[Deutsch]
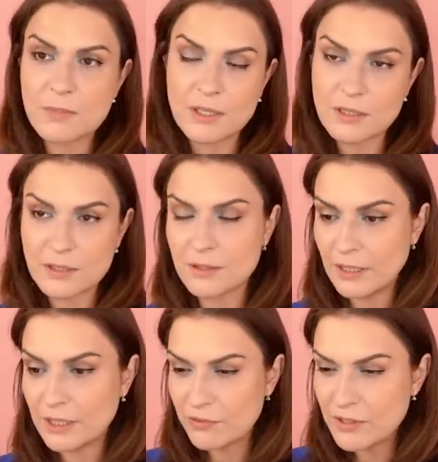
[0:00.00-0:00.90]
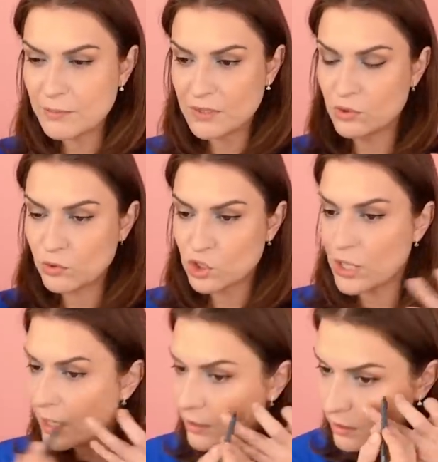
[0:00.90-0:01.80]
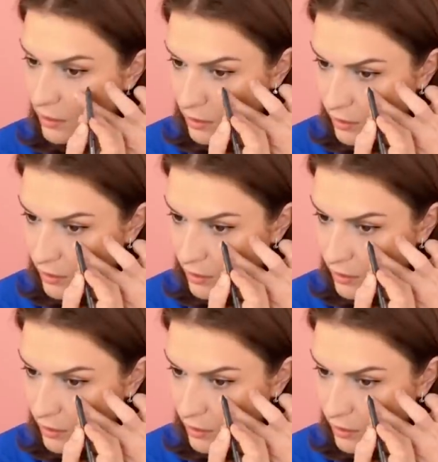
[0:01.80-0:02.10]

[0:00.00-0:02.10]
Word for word: macht? Ich finde, mit so starkem